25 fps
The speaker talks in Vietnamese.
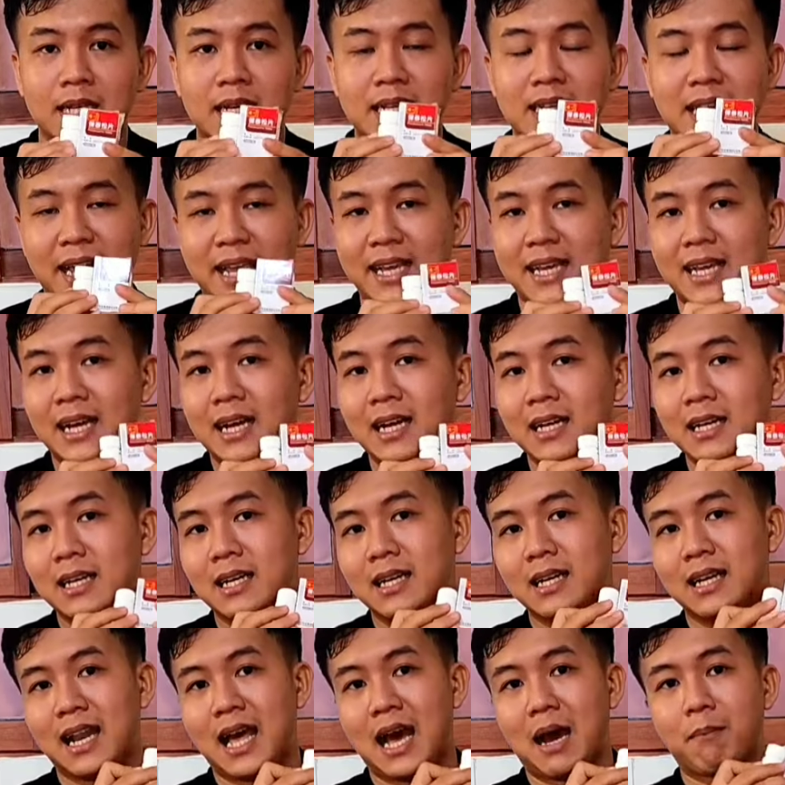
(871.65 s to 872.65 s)
cái này á
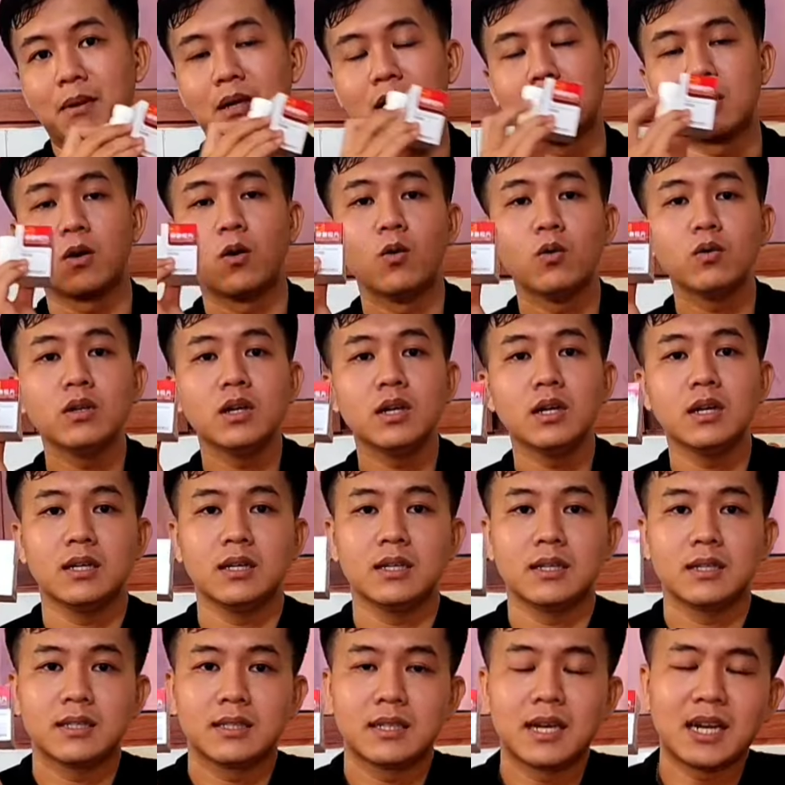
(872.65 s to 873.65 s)
là mình uống á
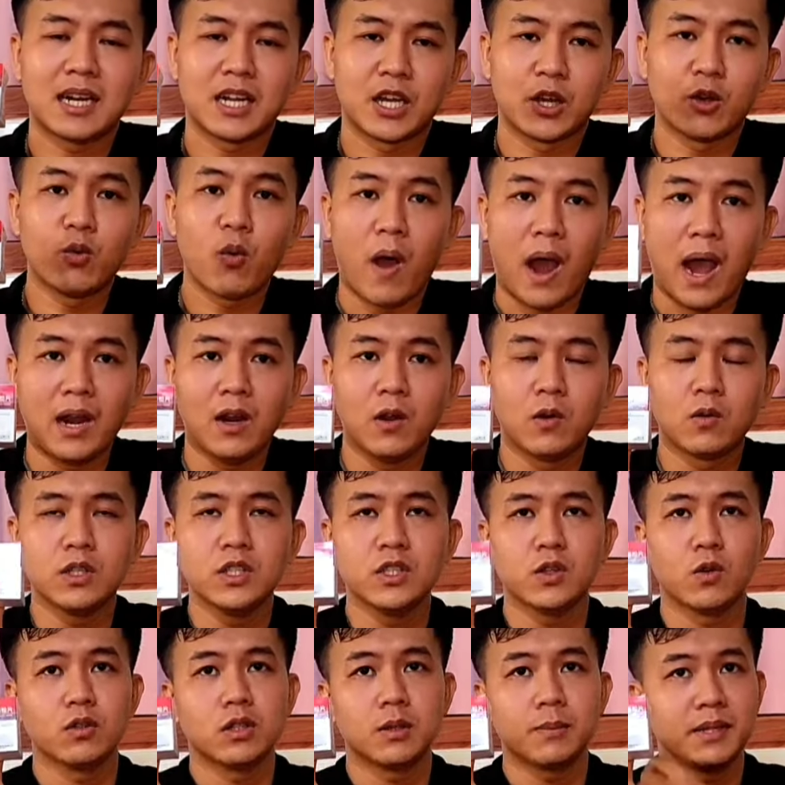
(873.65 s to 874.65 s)
rất là hiệu quả luôn
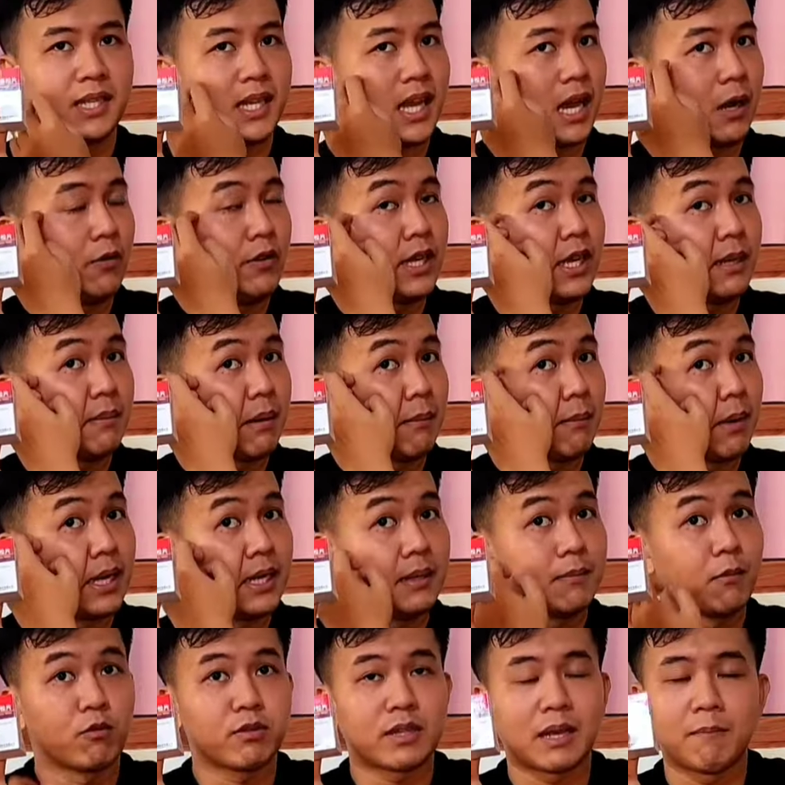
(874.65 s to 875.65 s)
ví dụ như bây giờ quý vị mà
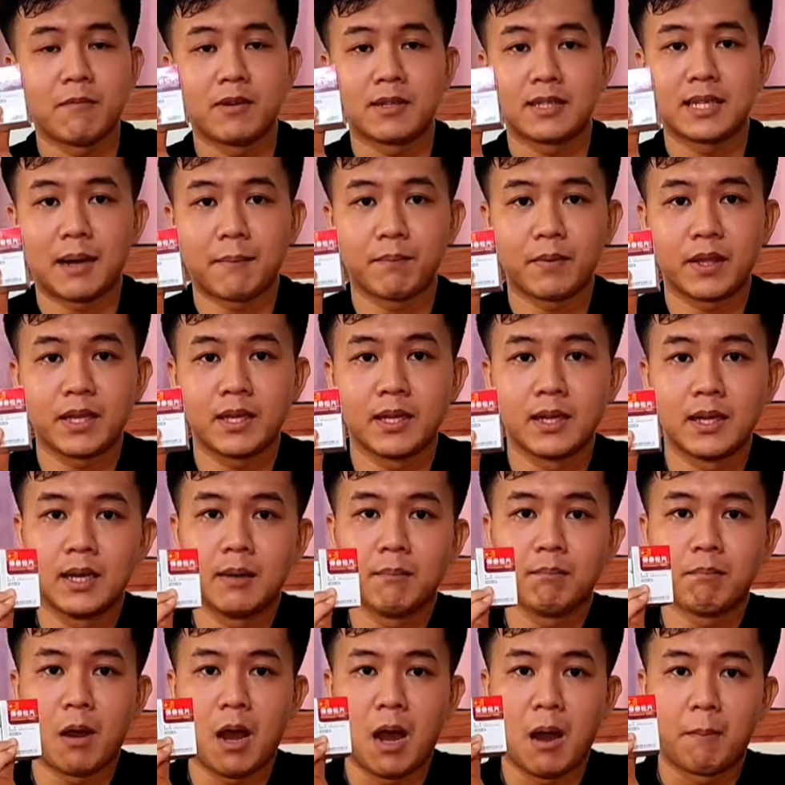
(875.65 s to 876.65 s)
bị 100% đi
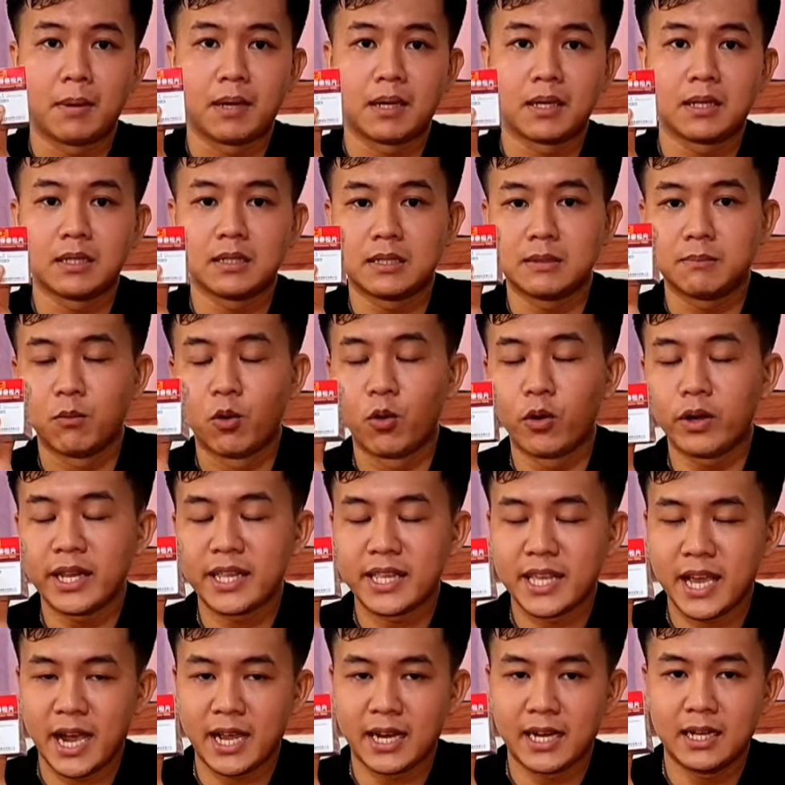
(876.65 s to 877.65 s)
mà mình mua
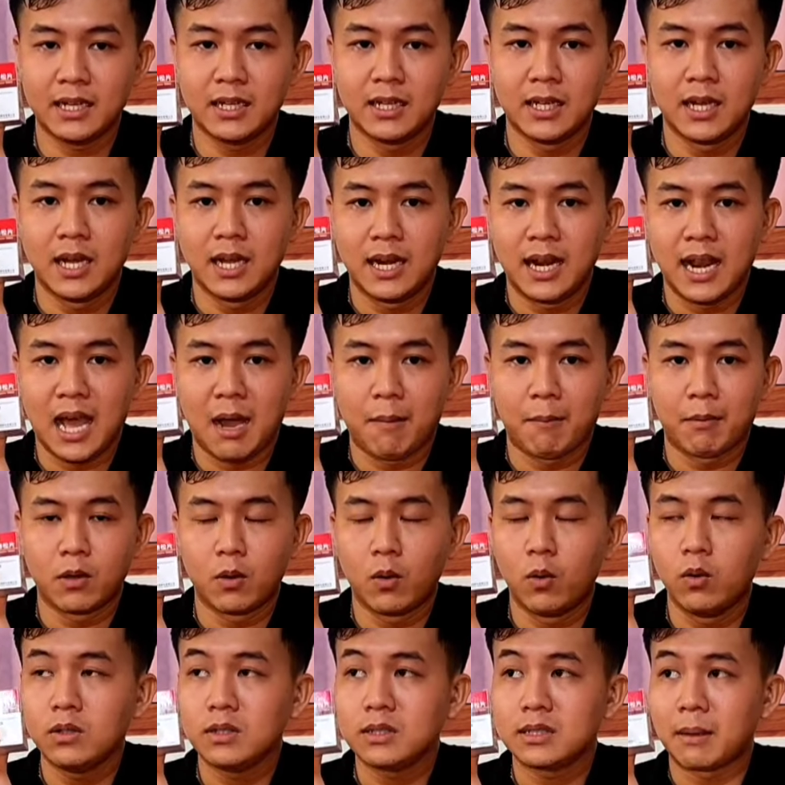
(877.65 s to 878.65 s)
cái này về đó là mình
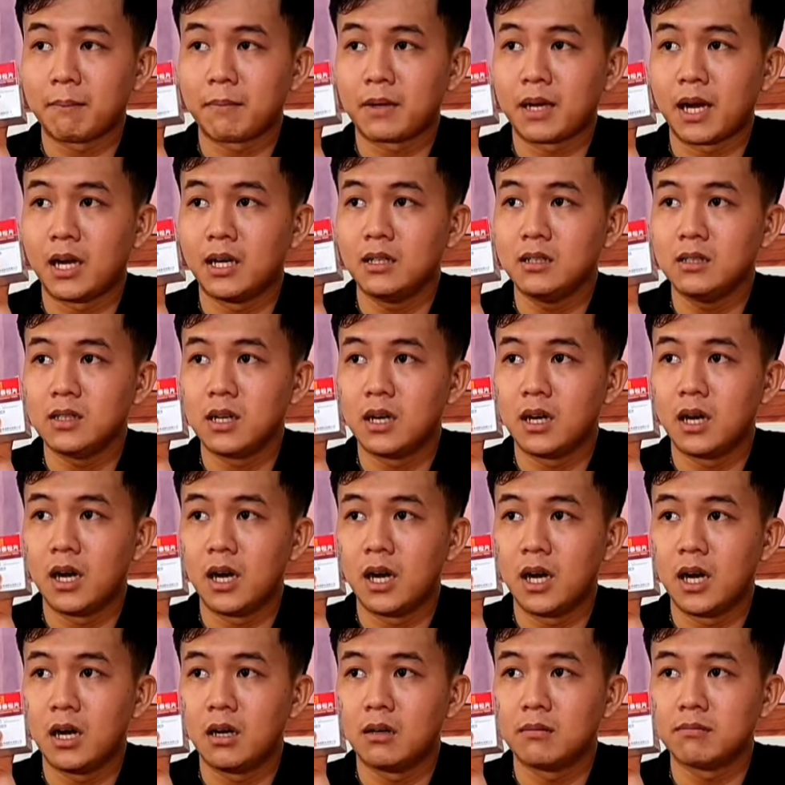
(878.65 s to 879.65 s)
uống tầm cỡ
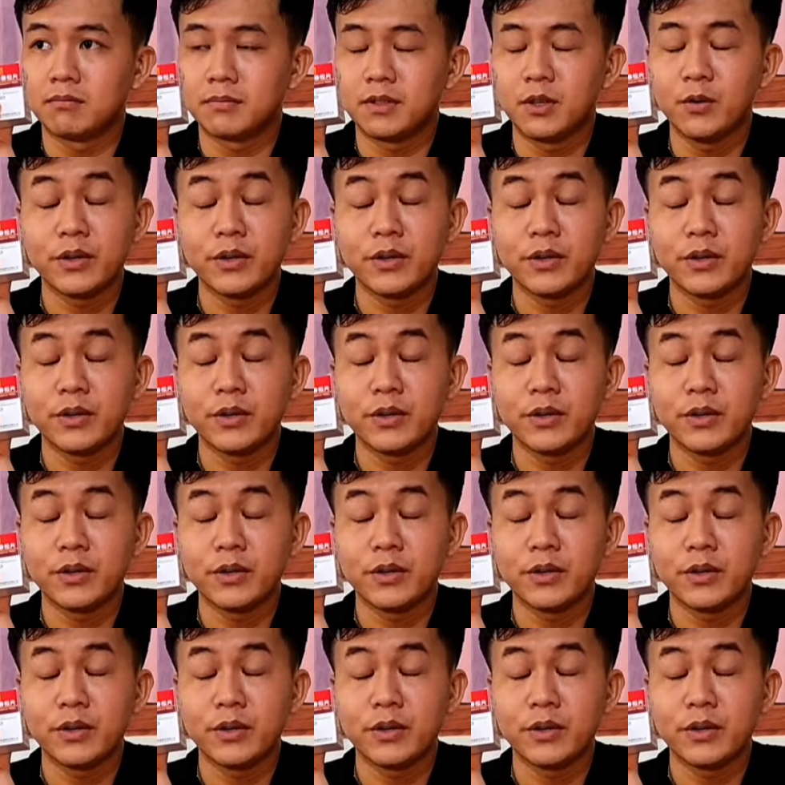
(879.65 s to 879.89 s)
uh,